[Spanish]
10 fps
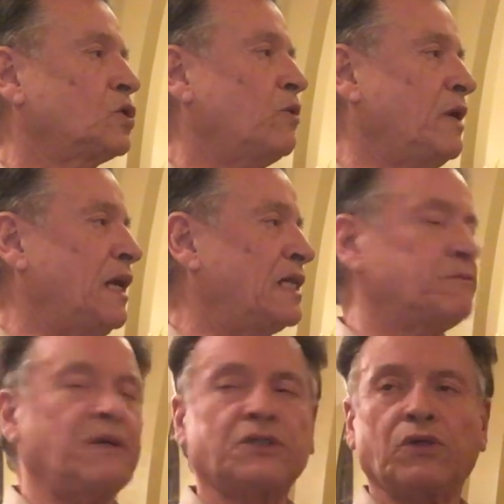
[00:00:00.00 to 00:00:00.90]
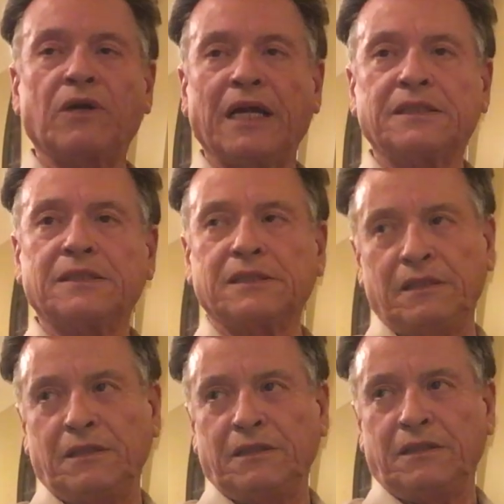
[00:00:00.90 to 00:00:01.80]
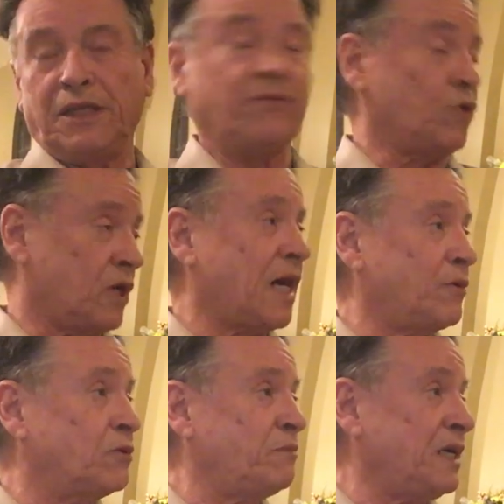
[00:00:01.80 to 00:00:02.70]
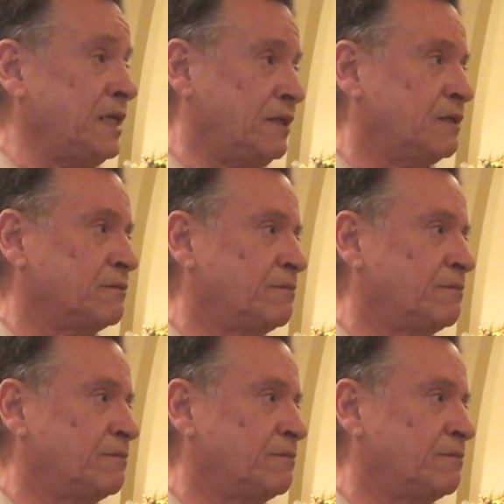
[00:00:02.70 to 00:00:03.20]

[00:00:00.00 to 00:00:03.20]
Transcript: sobre las personas que forjaron México.